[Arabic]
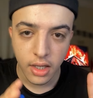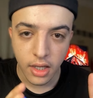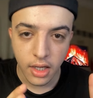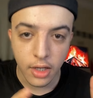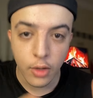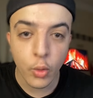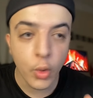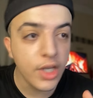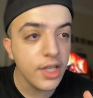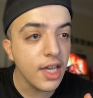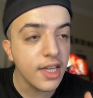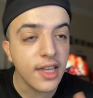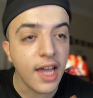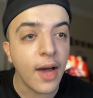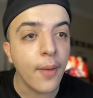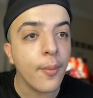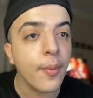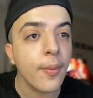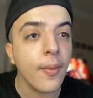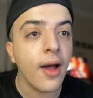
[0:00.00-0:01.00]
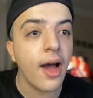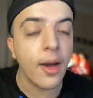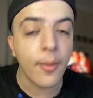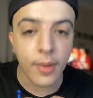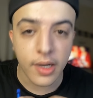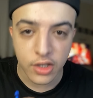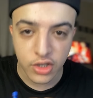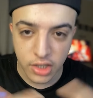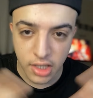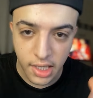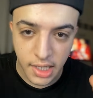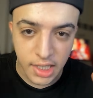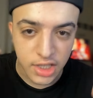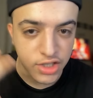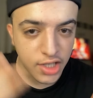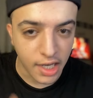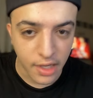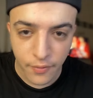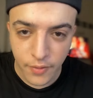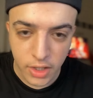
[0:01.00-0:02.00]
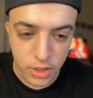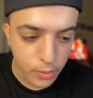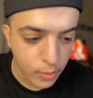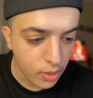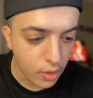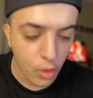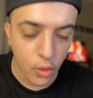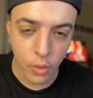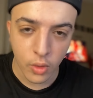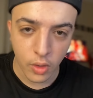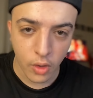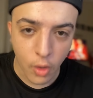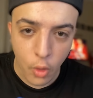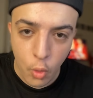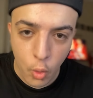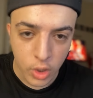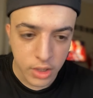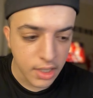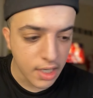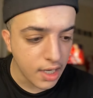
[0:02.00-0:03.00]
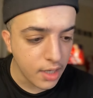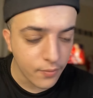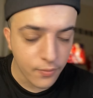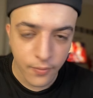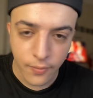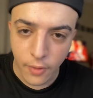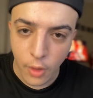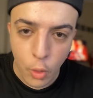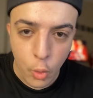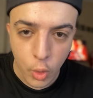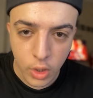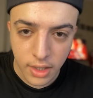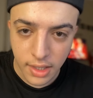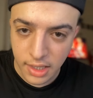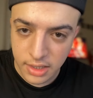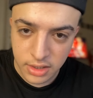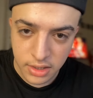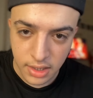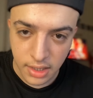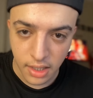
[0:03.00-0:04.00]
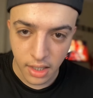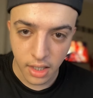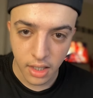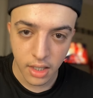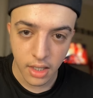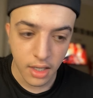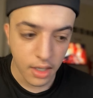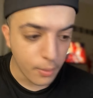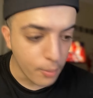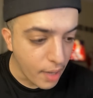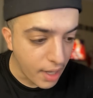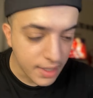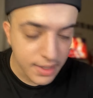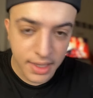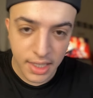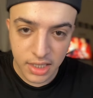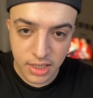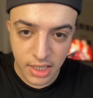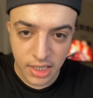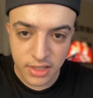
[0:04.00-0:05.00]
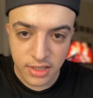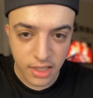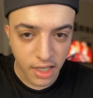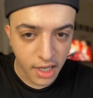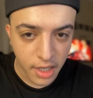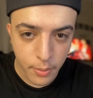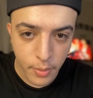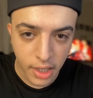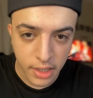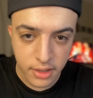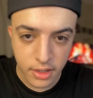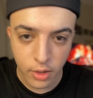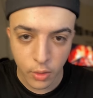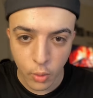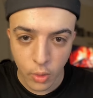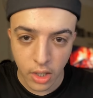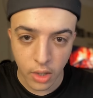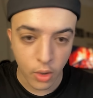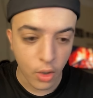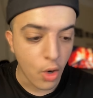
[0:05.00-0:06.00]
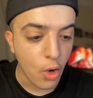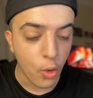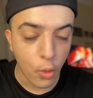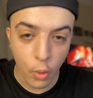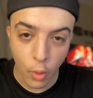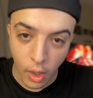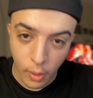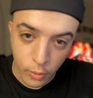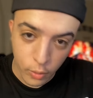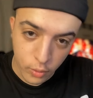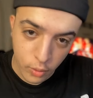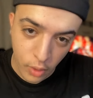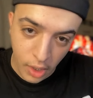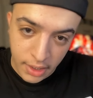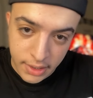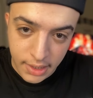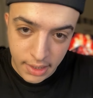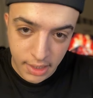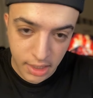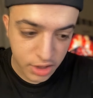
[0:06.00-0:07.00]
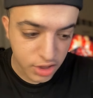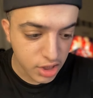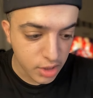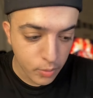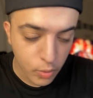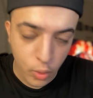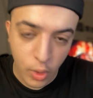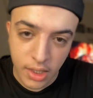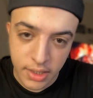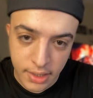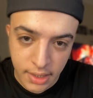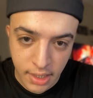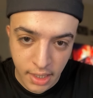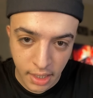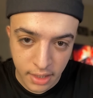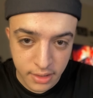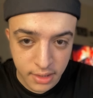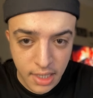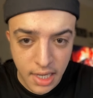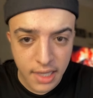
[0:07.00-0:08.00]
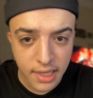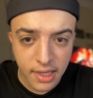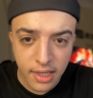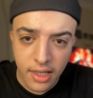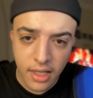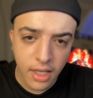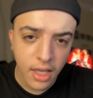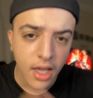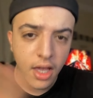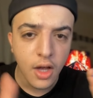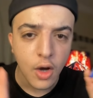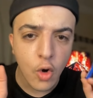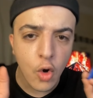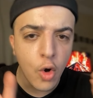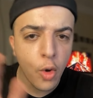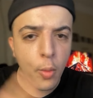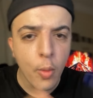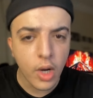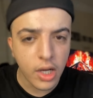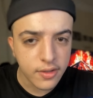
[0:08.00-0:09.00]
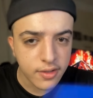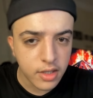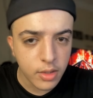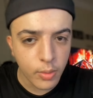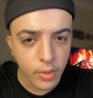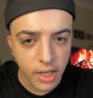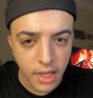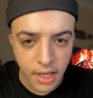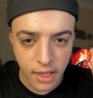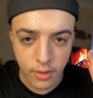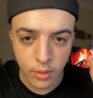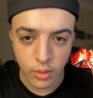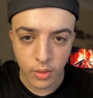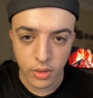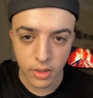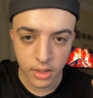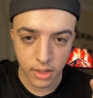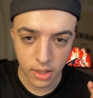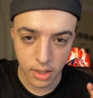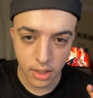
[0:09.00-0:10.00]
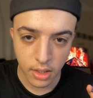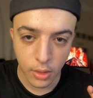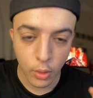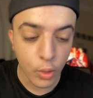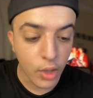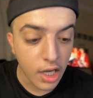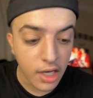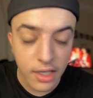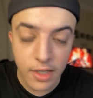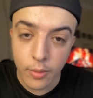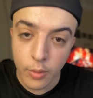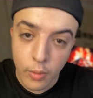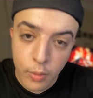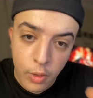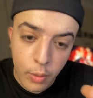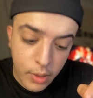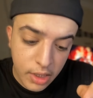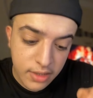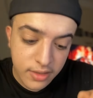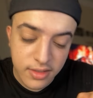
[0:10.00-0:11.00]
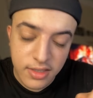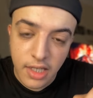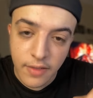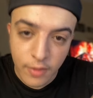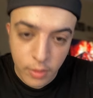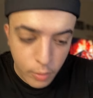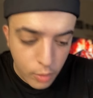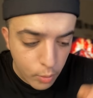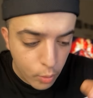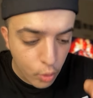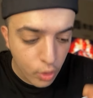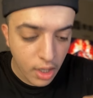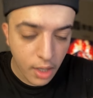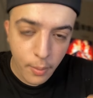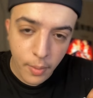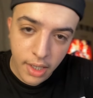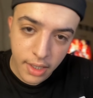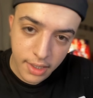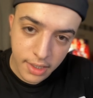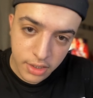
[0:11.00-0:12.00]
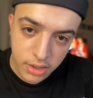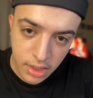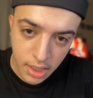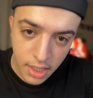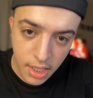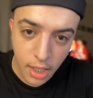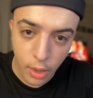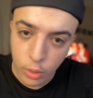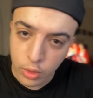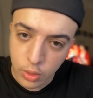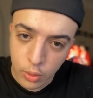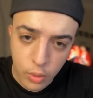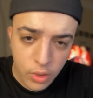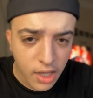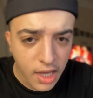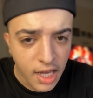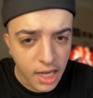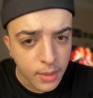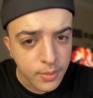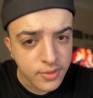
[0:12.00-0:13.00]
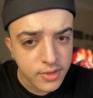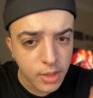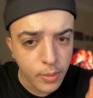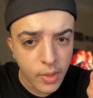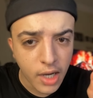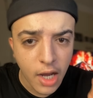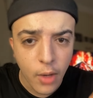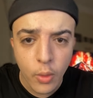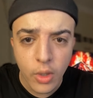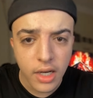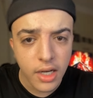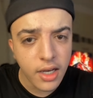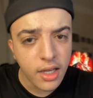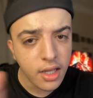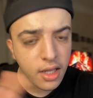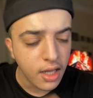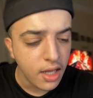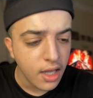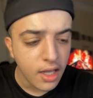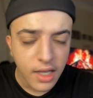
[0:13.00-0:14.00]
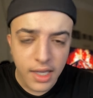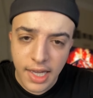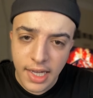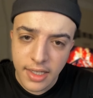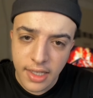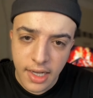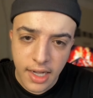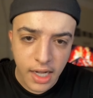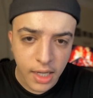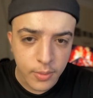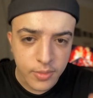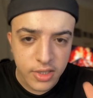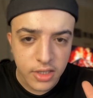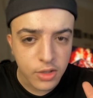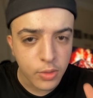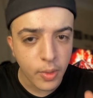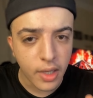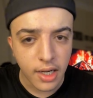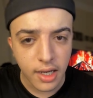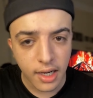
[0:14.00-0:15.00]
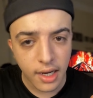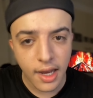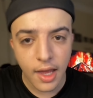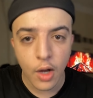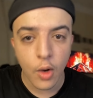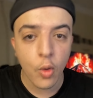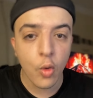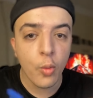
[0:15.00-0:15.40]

الوداد عبر التاريخ تعرفاش بالقوه ديالها في قوه الاجنحه ما عندناش الاجنحه ما عندك والو وعندك الحشيمي وعندك الحداد اللي اوموا احسن من هادو وكان ممكن تستافد من بون عمار كجناح وتلاعب الزمراوي اللي كاين اللمسه تبارك الله